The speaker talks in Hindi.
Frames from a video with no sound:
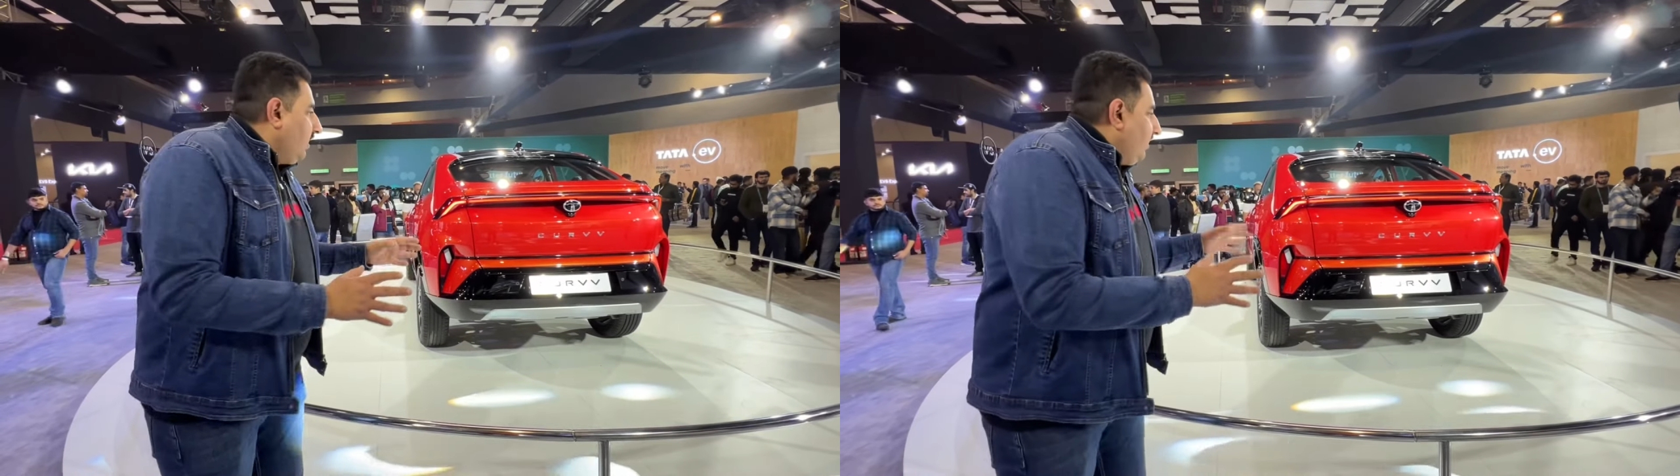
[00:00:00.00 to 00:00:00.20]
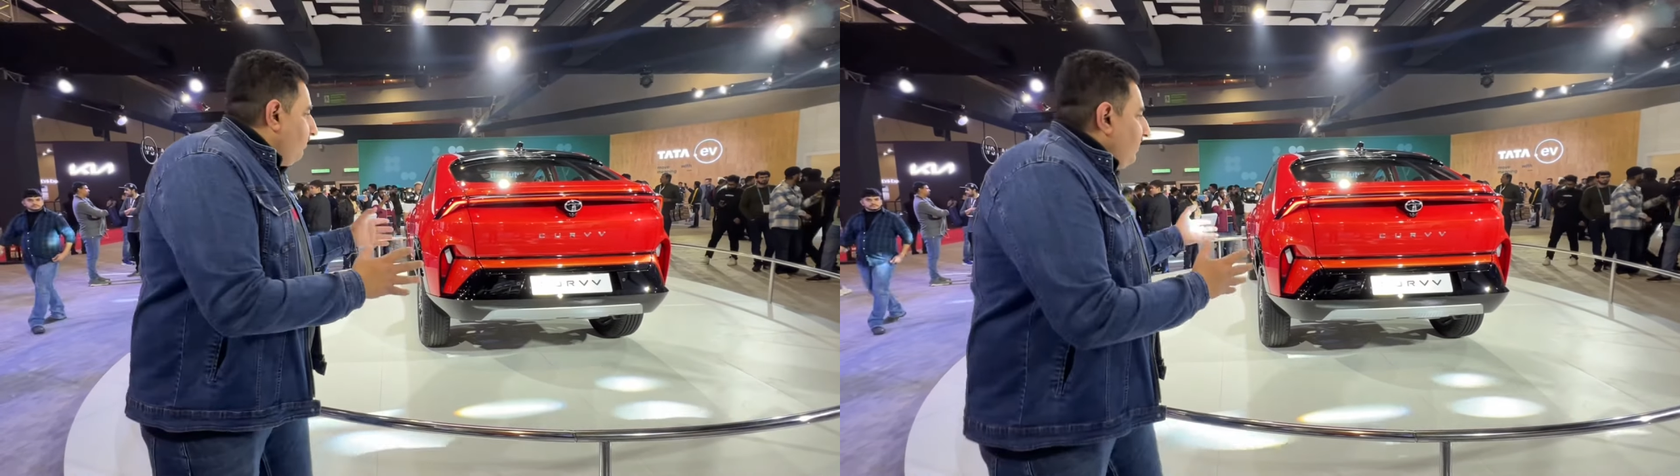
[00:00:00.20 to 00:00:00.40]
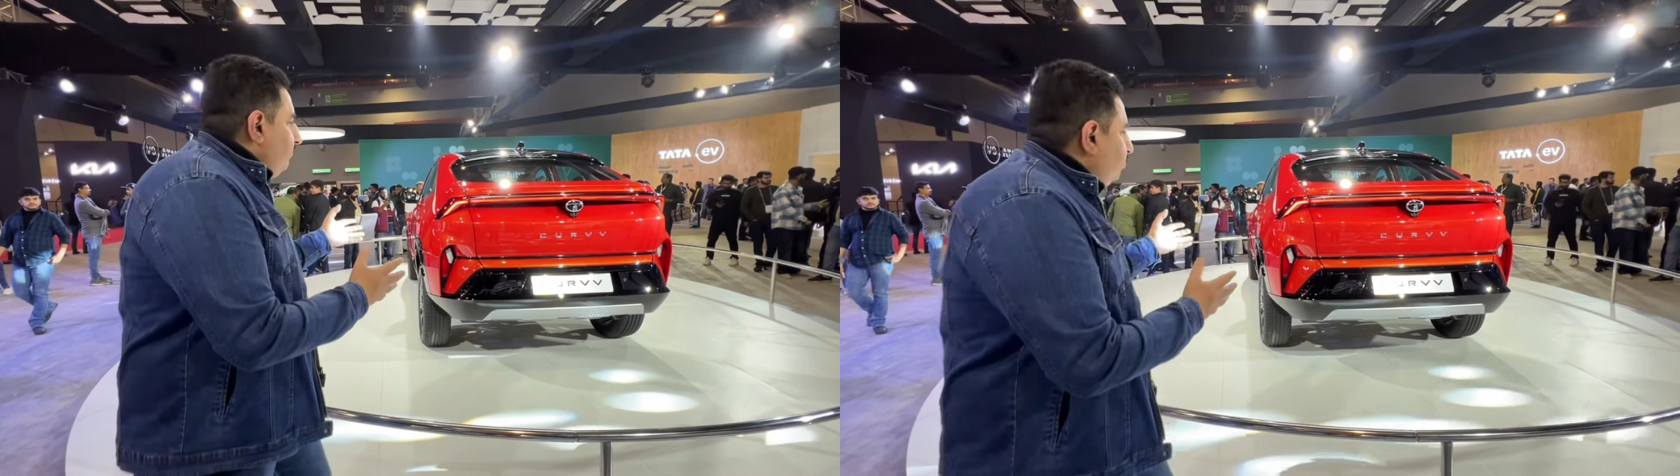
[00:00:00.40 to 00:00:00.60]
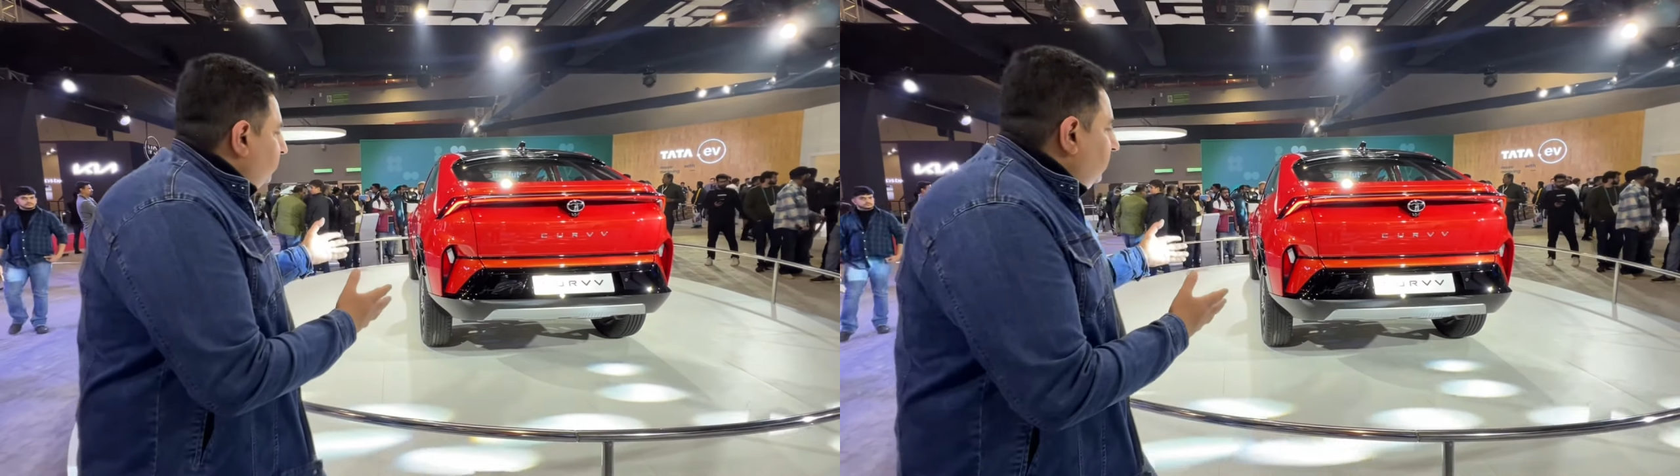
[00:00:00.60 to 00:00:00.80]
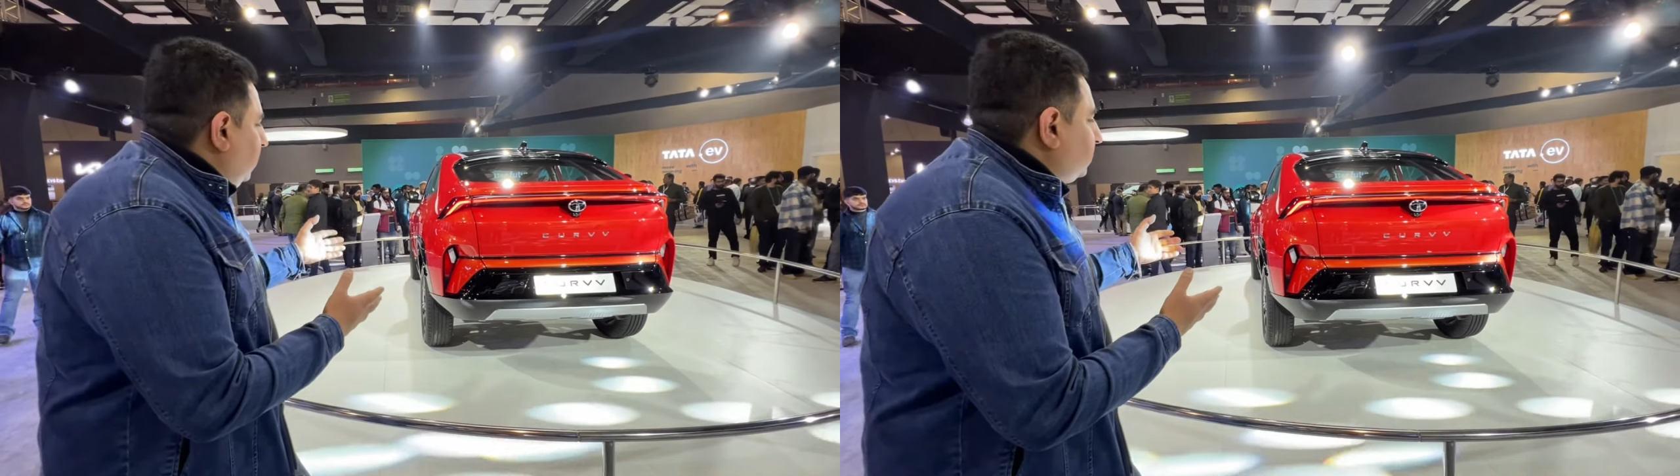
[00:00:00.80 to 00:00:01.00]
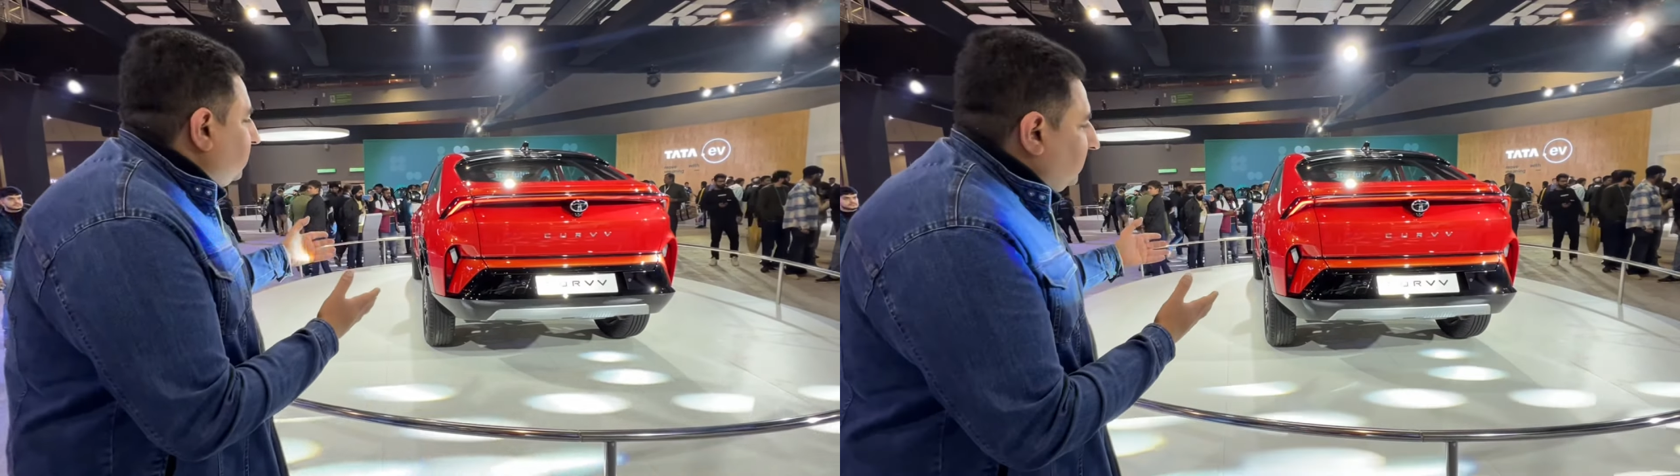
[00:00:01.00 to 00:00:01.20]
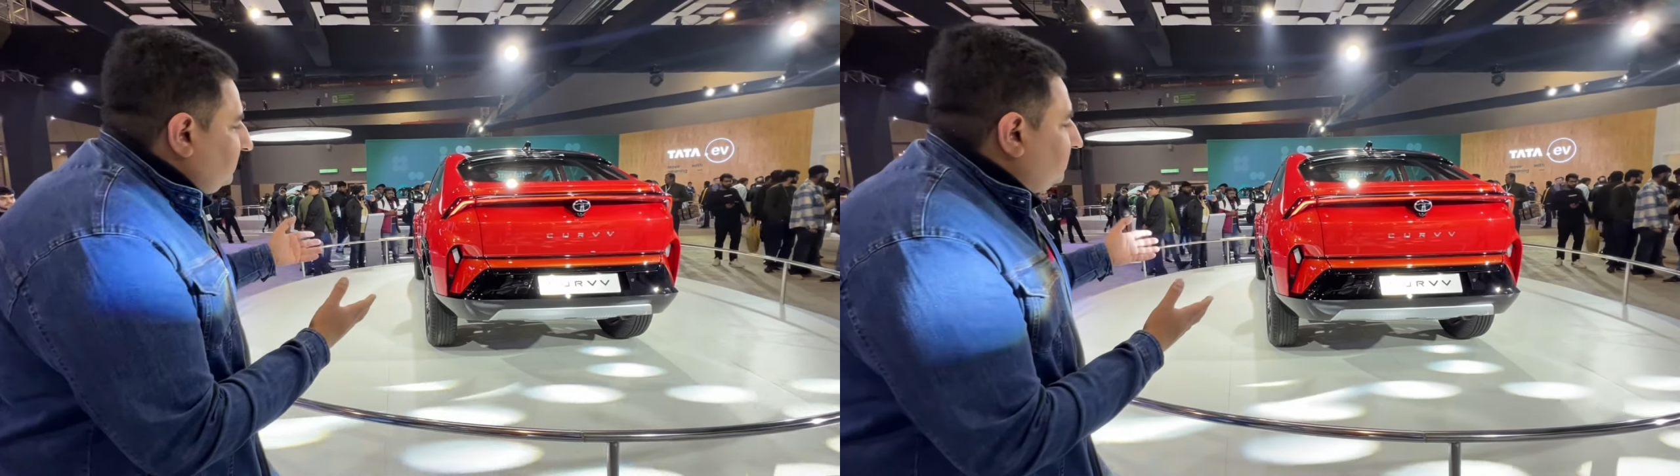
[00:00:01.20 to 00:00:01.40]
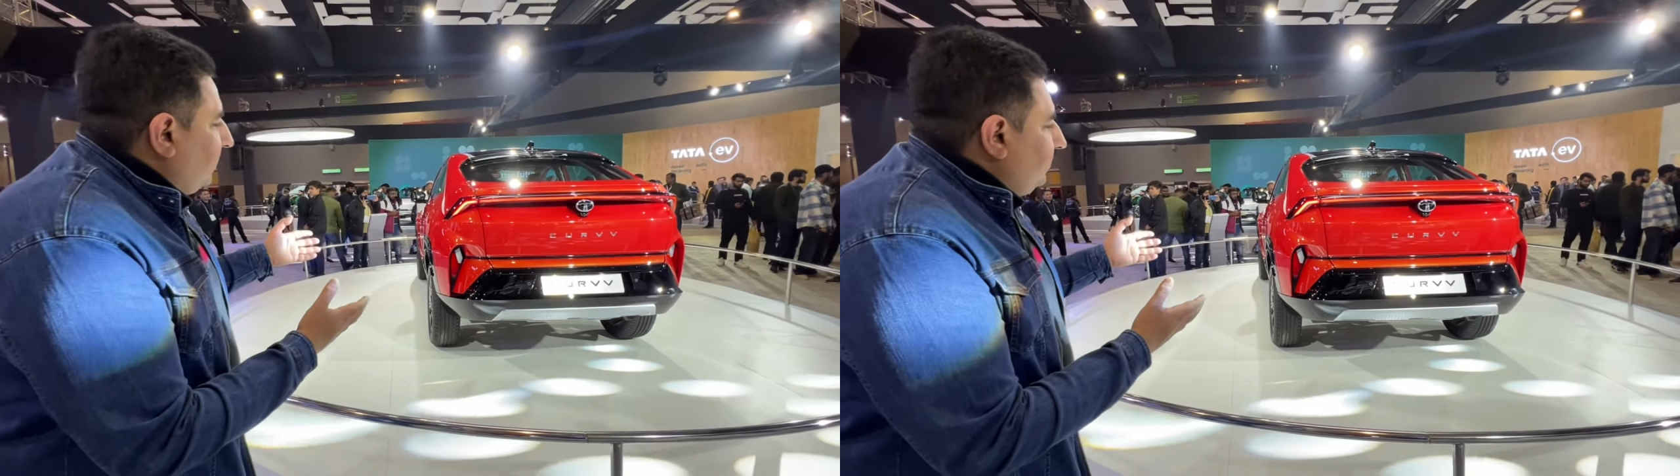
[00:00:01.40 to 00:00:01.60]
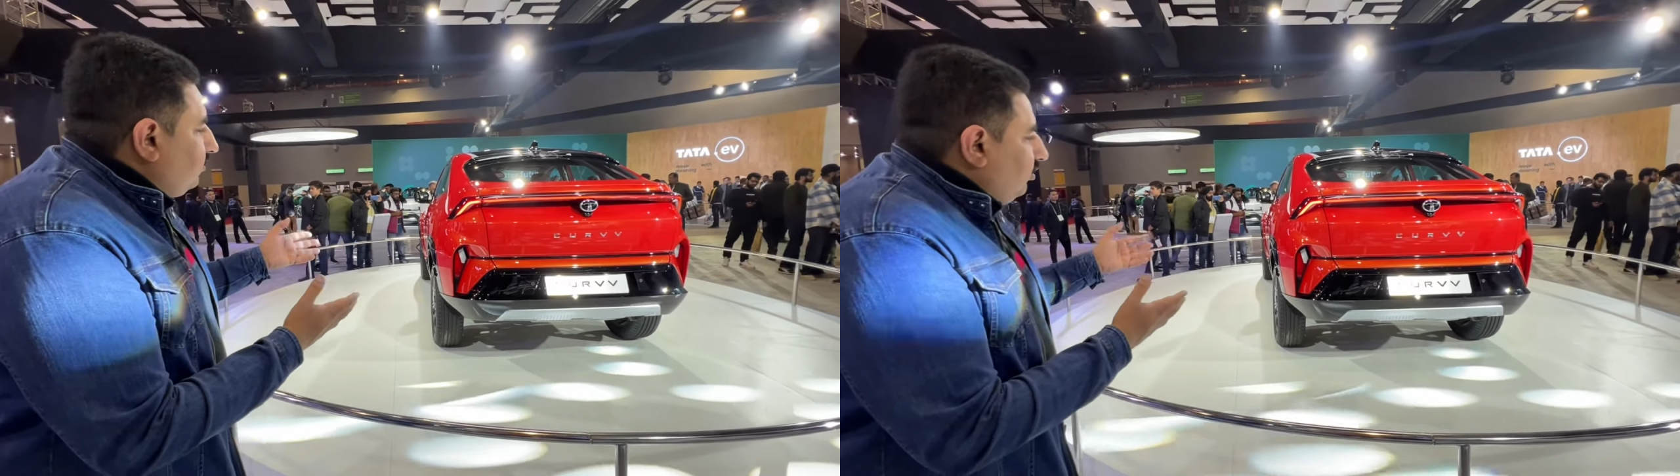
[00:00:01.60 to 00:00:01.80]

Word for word: एंड भाई मुझे नहीं लगता कि इस गाड़ी